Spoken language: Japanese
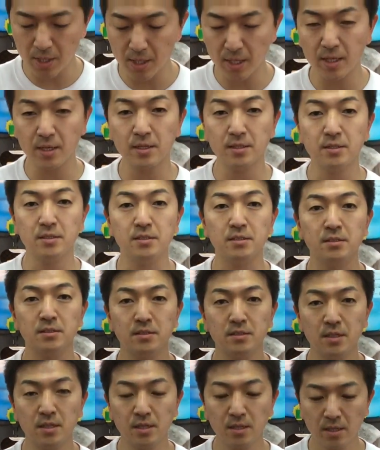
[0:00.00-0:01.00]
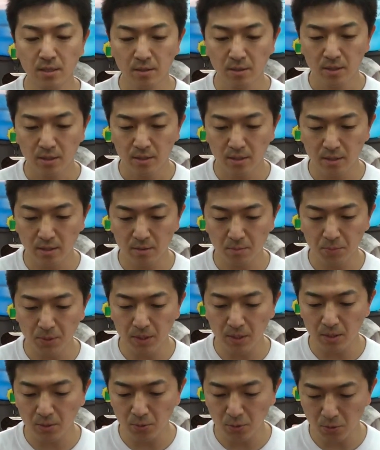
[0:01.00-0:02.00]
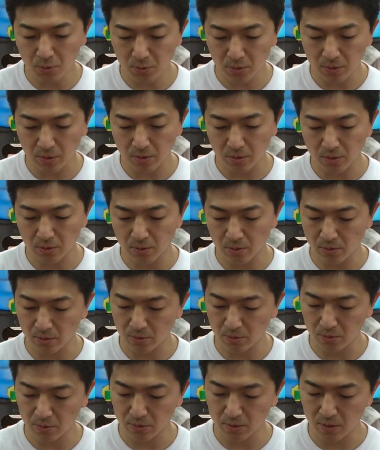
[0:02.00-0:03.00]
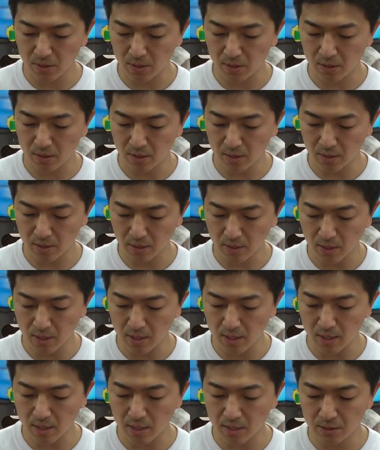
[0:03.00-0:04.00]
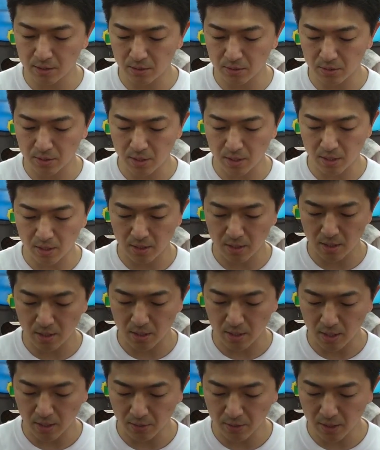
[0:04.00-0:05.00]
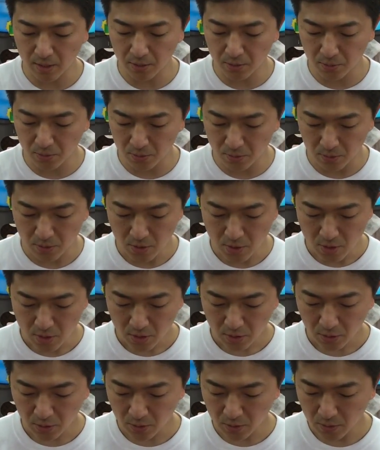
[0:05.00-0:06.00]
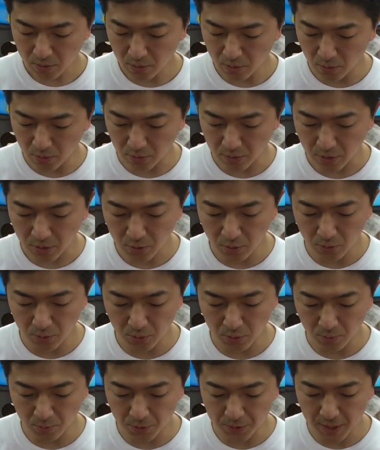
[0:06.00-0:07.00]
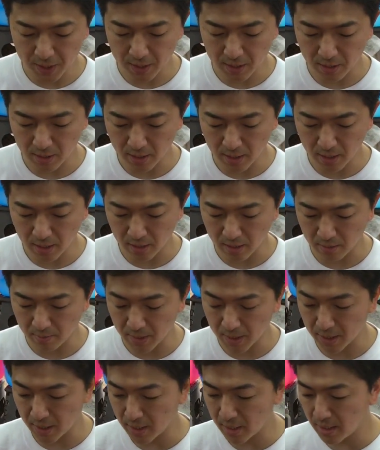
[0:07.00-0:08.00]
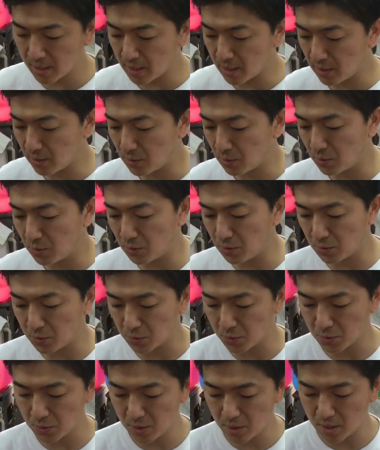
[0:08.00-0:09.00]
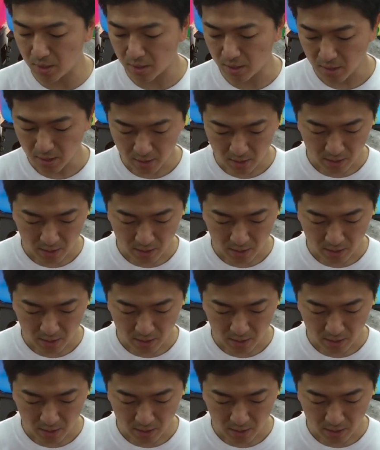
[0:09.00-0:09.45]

れないらしいですねで PL4 っていうののせがあるせいである程度の工具に強度を持たせなければならないということで